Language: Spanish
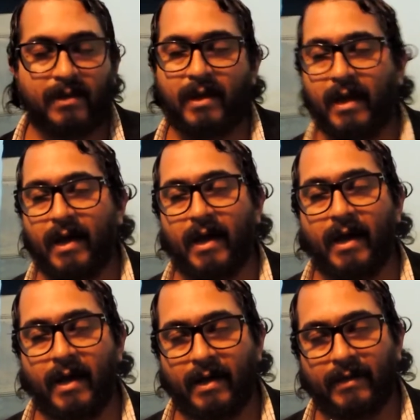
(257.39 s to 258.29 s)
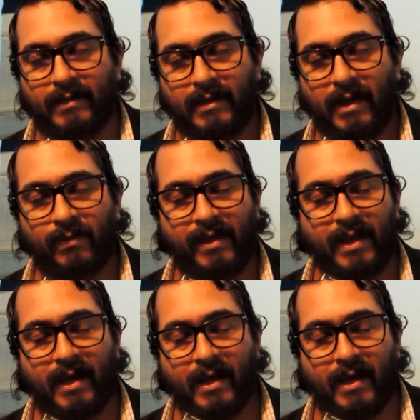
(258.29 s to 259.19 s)
la, la
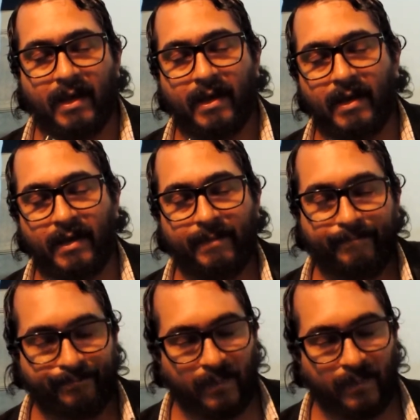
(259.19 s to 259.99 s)
unidad